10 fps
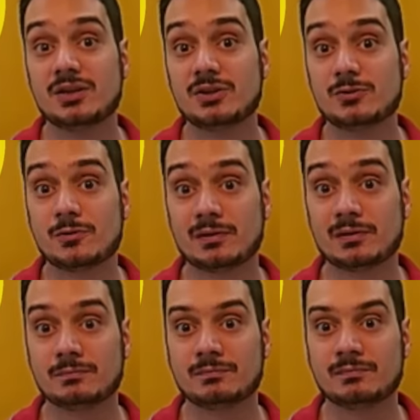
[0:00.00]
Io
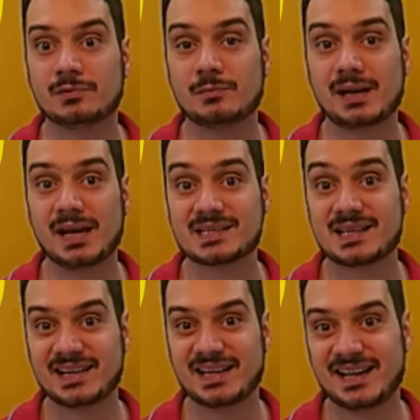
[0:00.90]
non, non mi
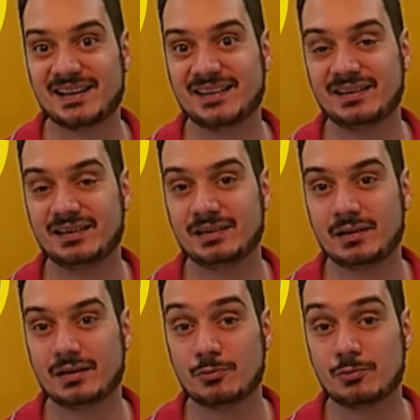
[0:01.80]
resta che eh,